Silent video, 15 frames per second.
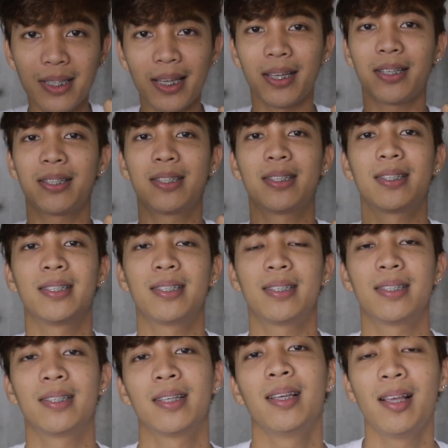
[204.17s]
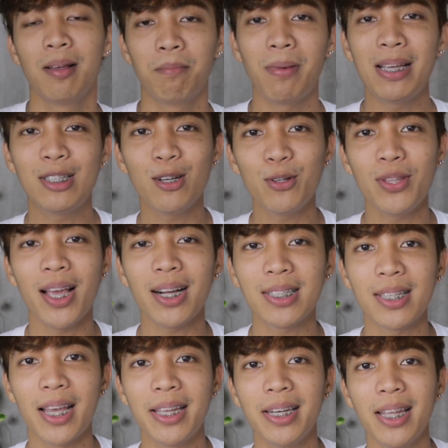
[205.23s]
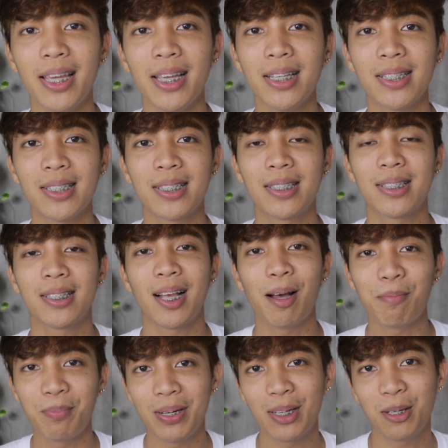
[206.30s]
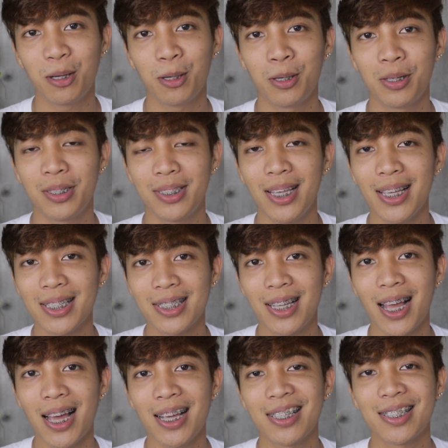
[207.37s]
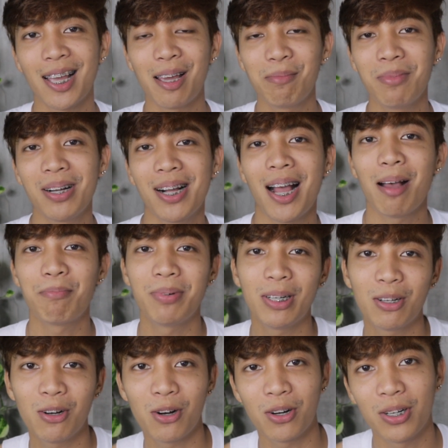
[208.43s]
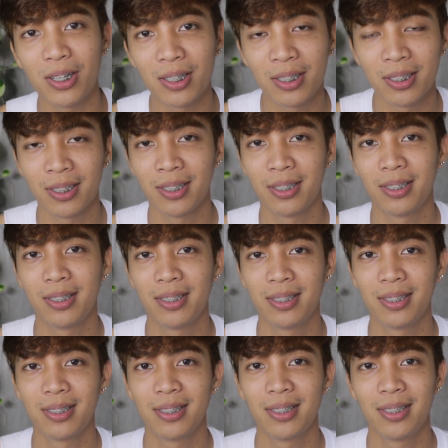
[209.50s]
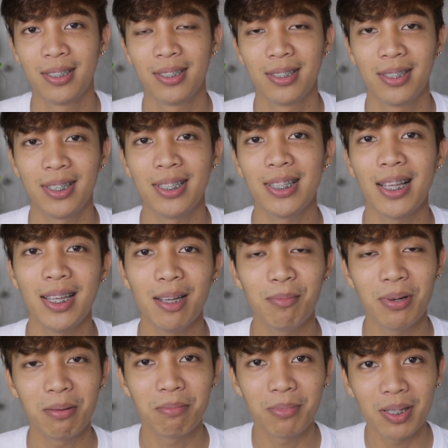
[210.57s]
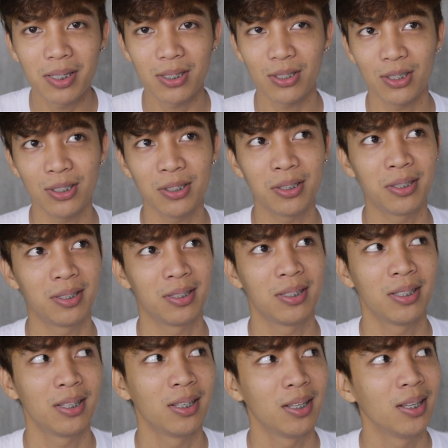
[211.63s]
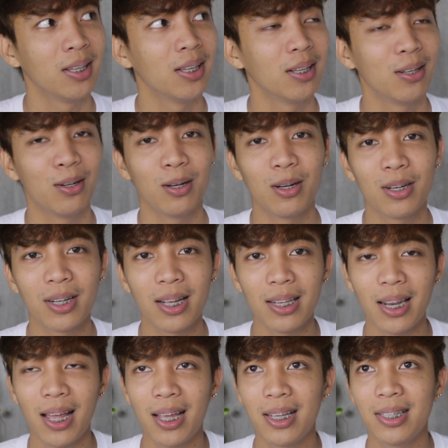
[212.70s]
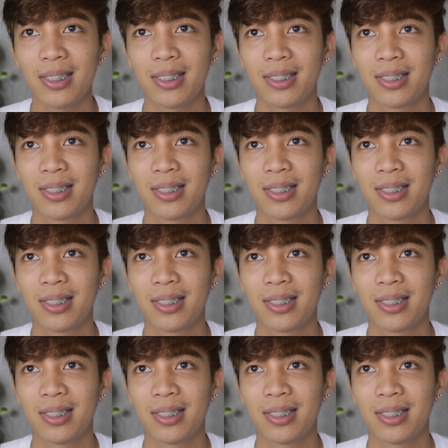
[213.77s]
6. My zodiac sign is Capricorn. Yes guys, I'm a Capricorn. And I am ambitious, organized,